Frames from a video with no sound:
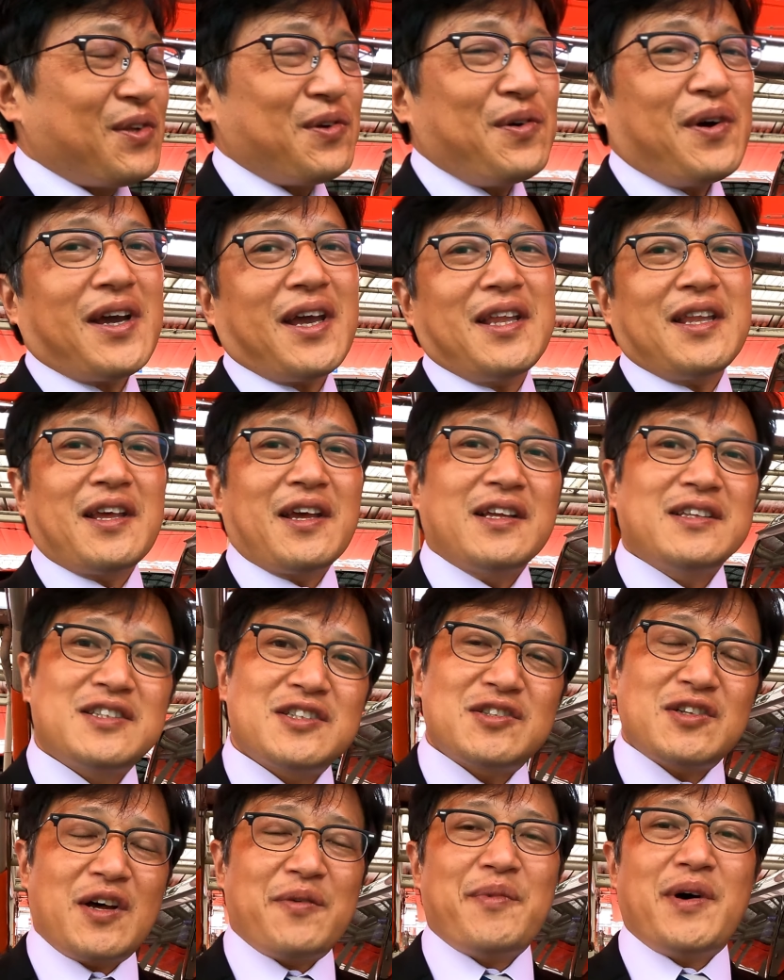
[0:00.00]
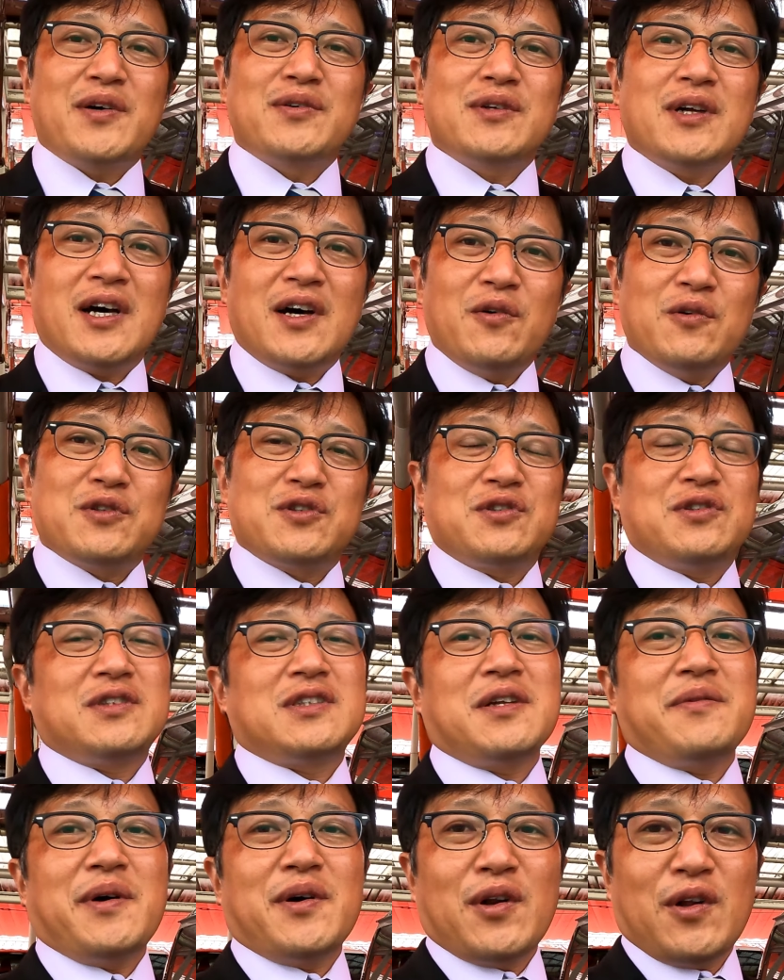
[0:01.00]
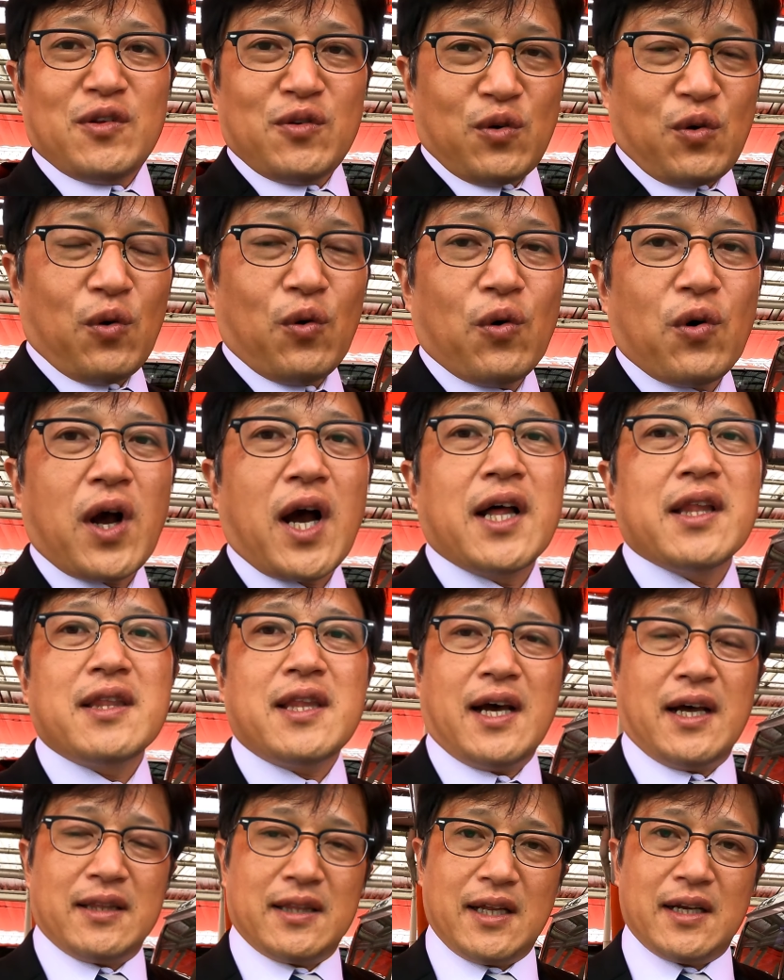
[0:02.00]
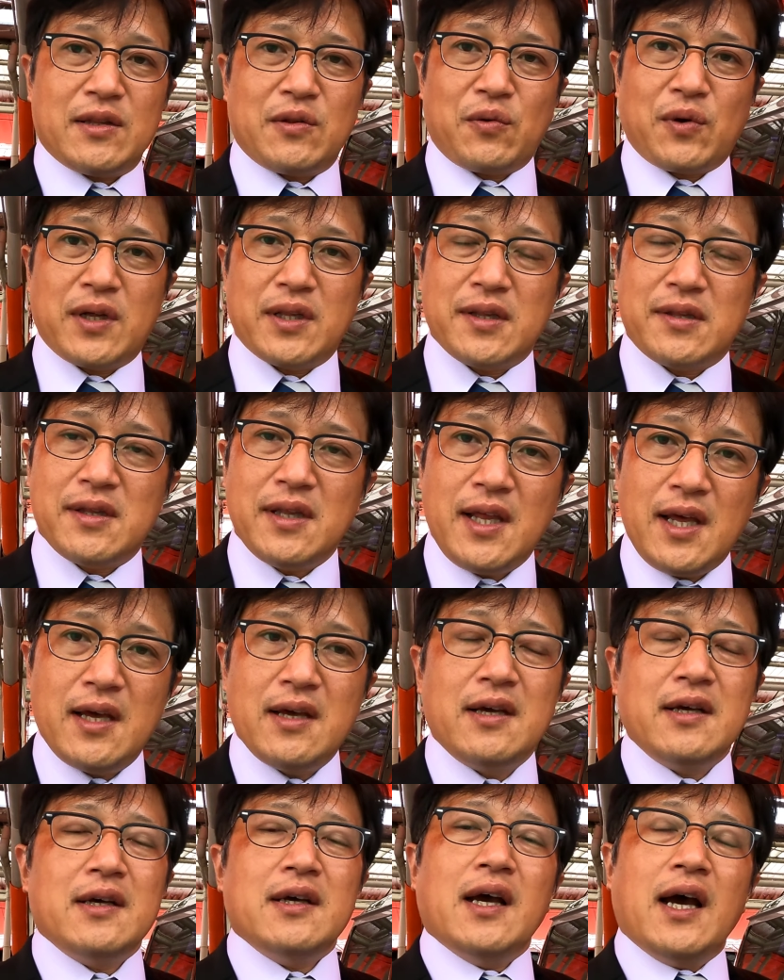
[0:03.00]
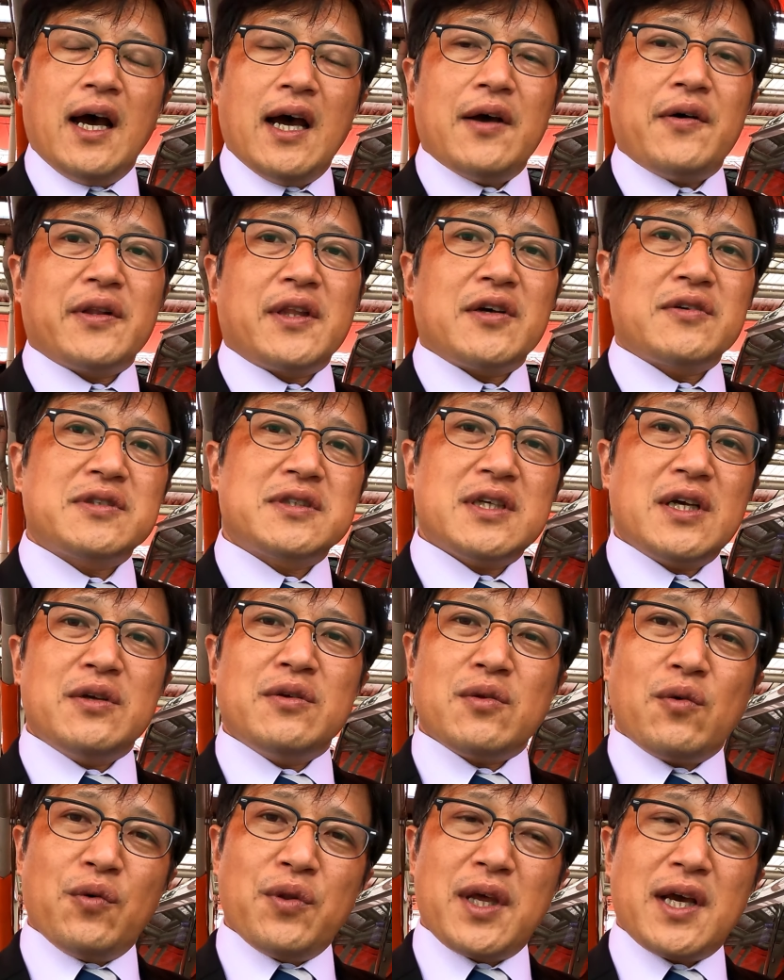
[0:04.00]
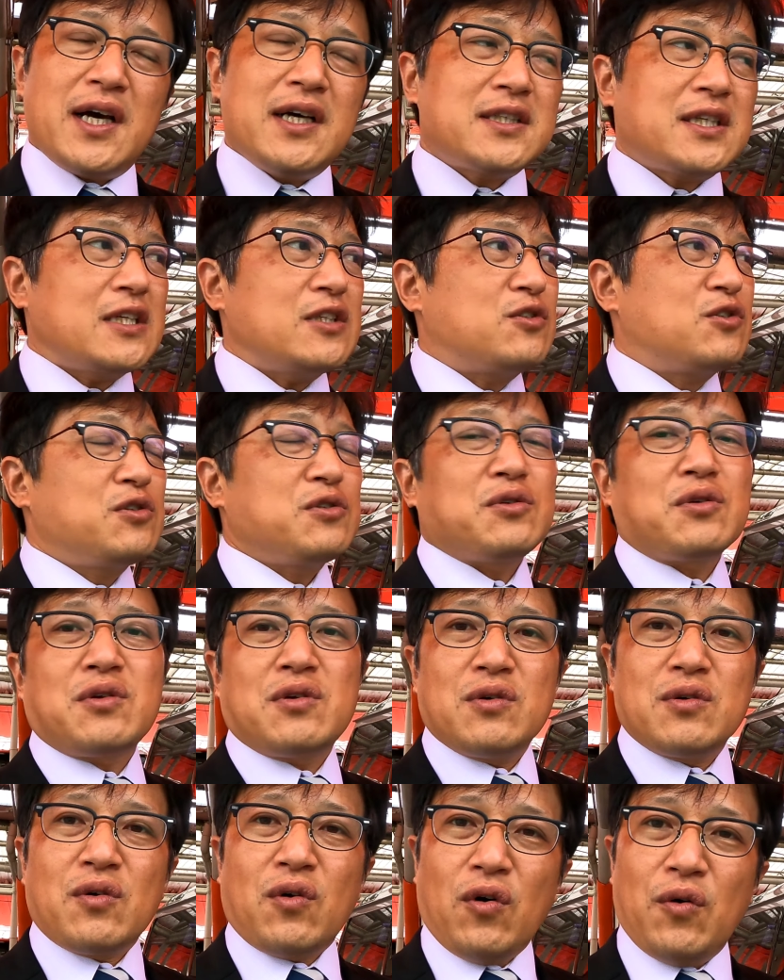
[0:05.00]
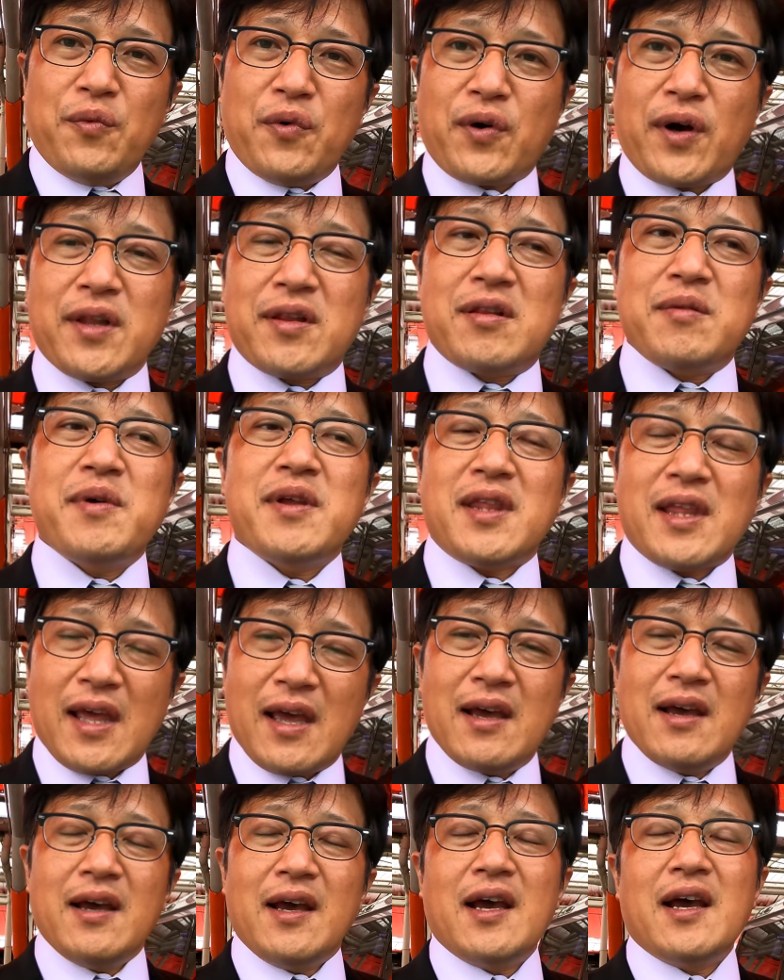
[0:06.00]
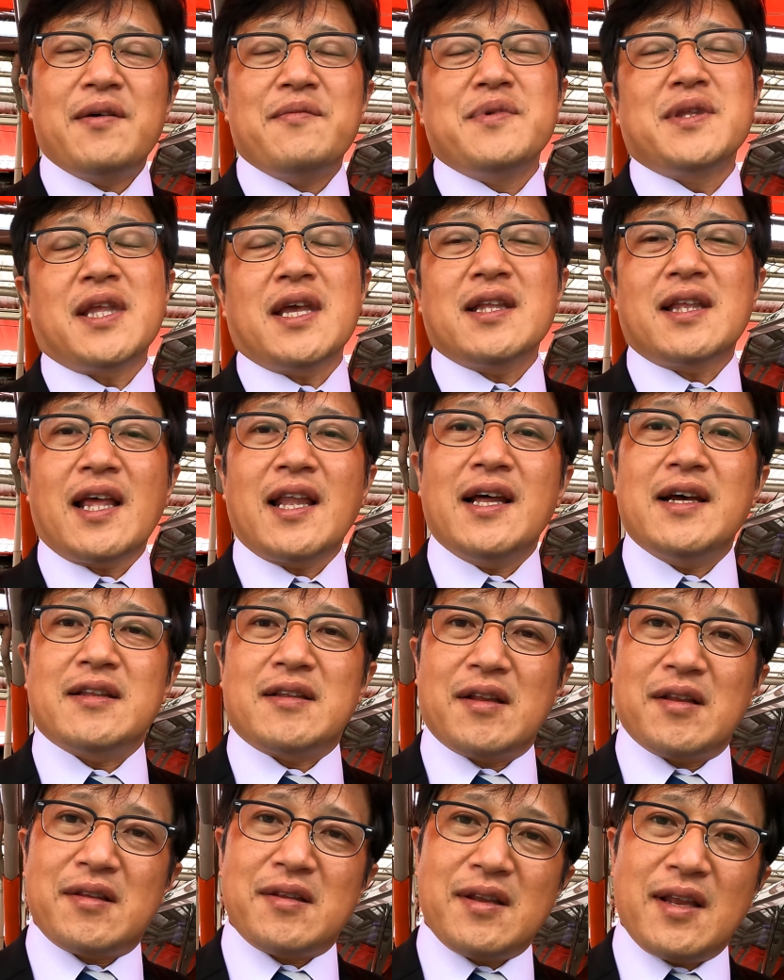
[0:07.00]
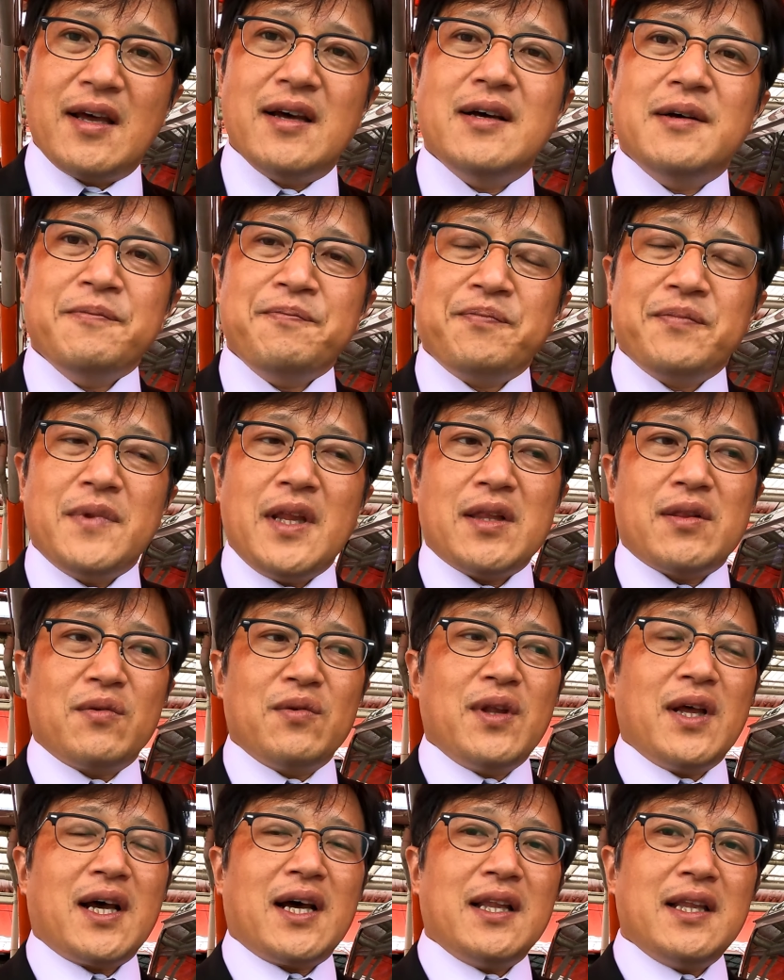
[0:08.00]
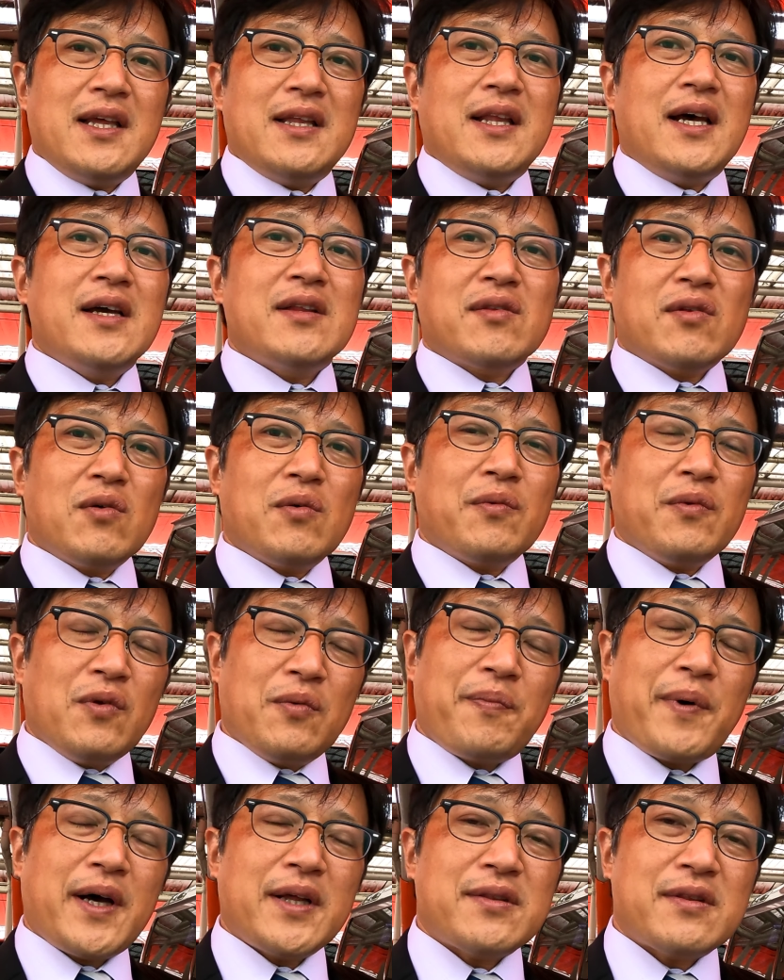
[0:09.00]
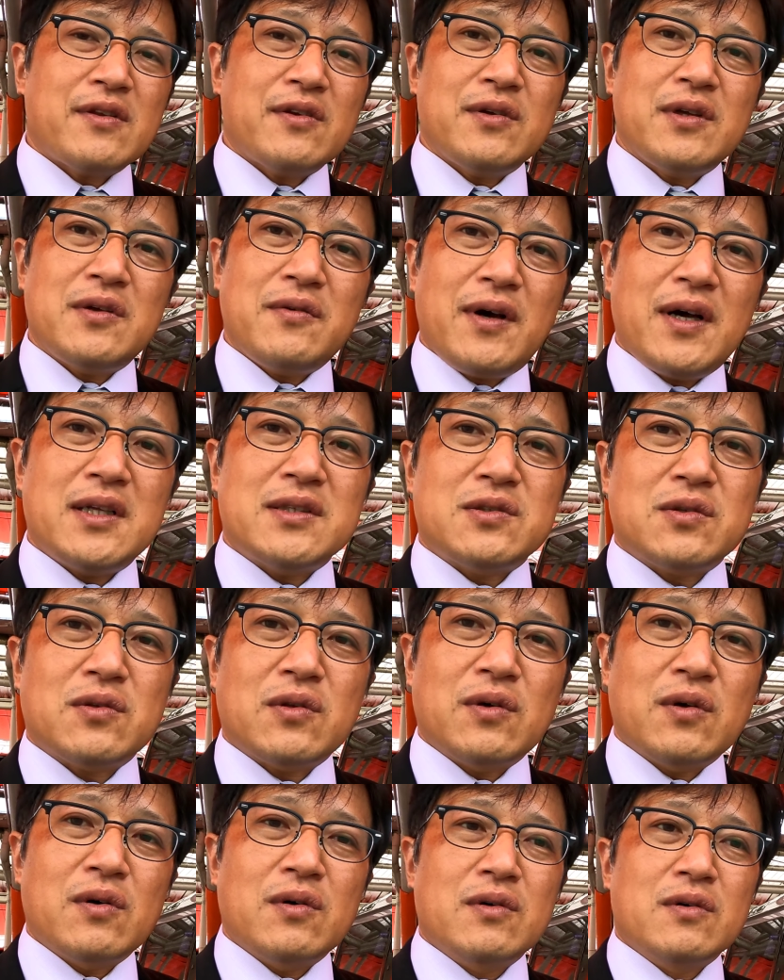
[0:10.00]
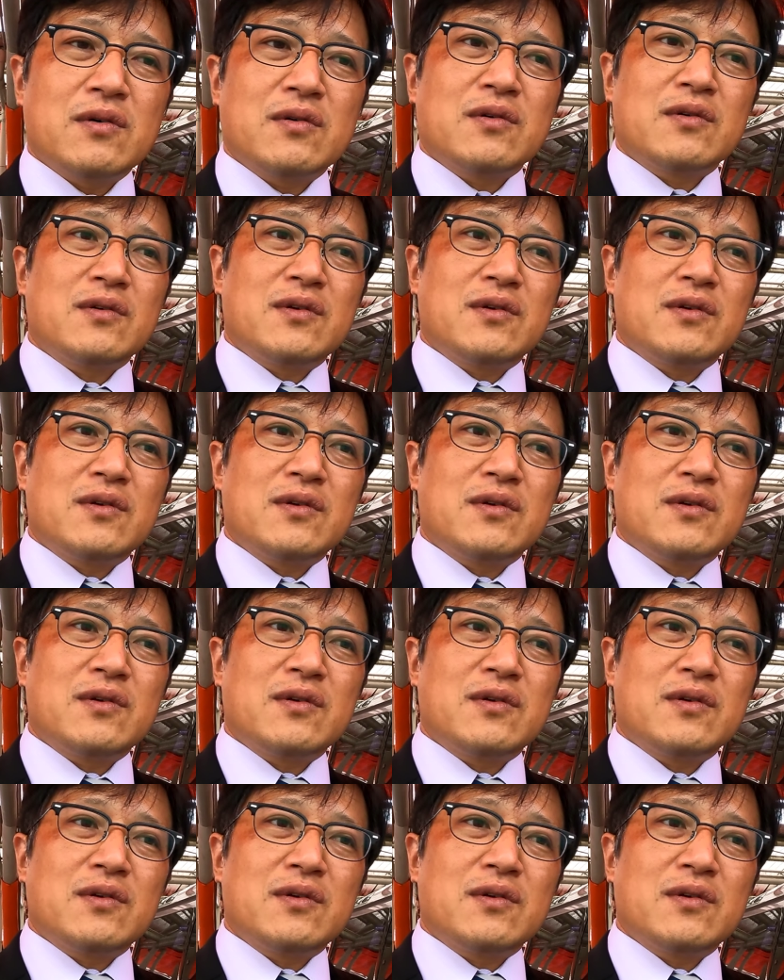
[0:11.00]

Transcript: というわけで、実はマフラーを純正マフラーの交換であったりとかですね、はい、私がお願いした19項目は全て、見ていただいてですね、で、その中で内装部のパーツ類はちょっと